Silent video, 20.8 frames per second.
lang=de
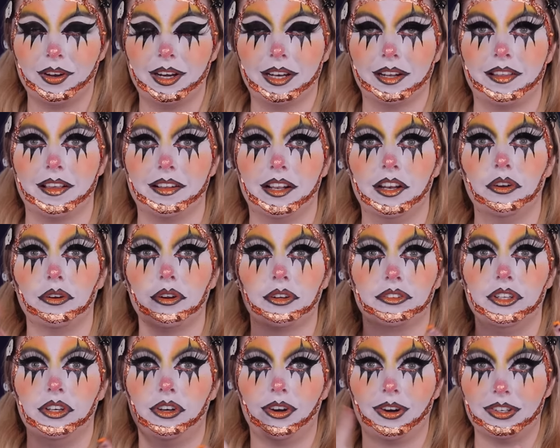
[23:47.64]
fehlen tatsächlich nur noch
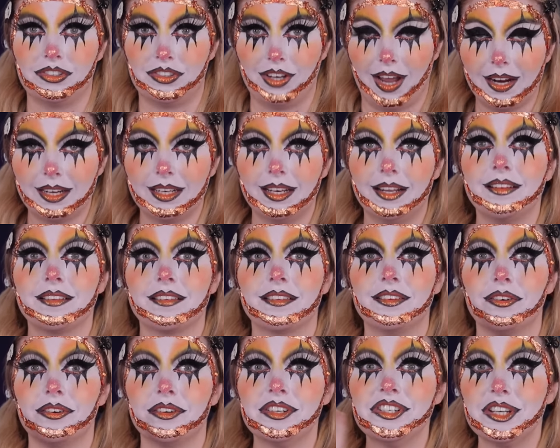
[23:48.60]
die
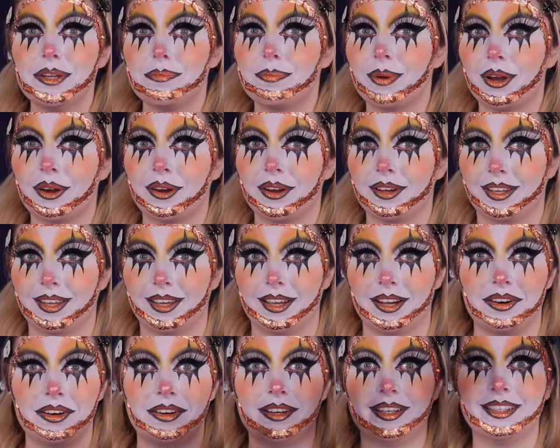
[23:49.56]
Kontaktlinsen und die
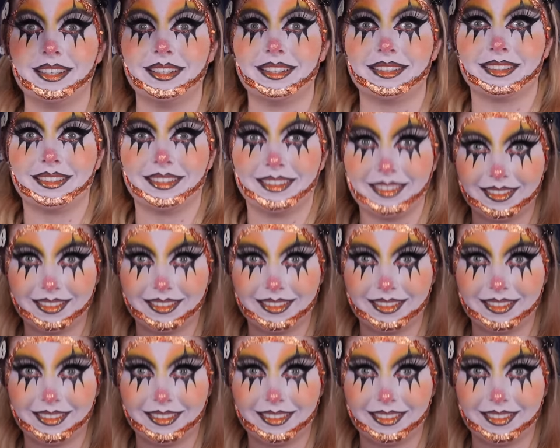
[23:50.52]
Perücke und...